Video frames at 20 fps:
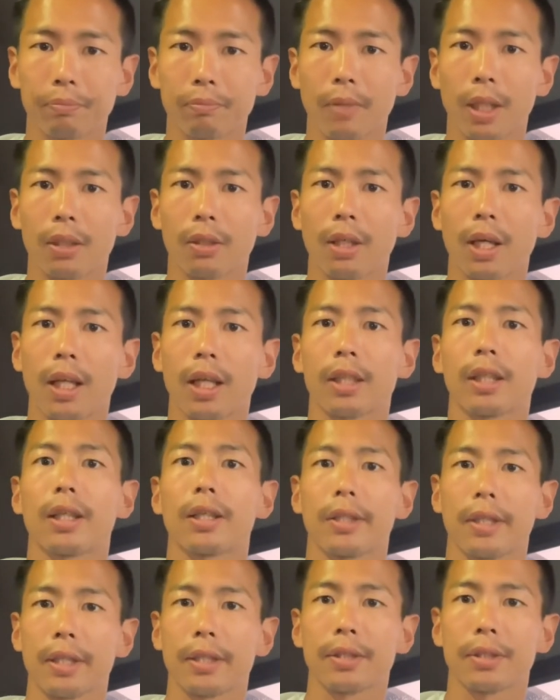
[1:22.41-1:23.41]
まあ、あと新た
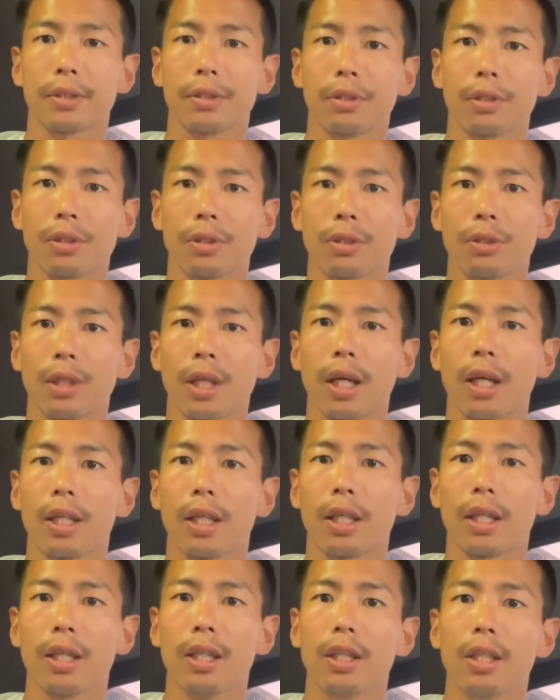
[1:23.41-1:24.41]
にね、スクールの入
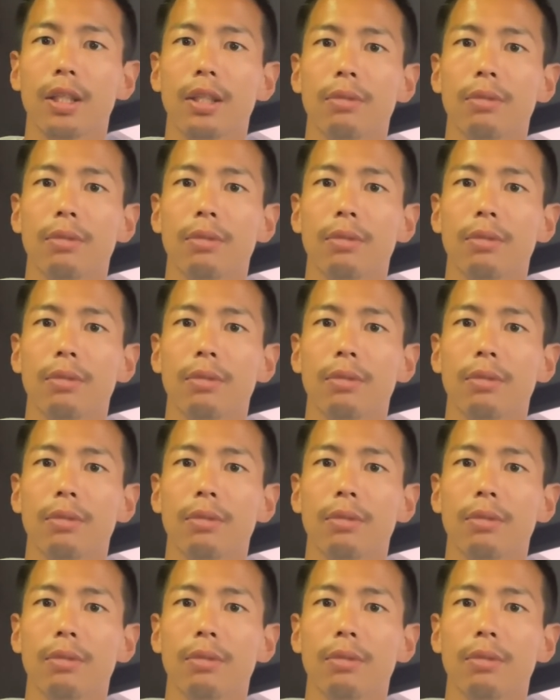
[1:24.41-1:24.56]
会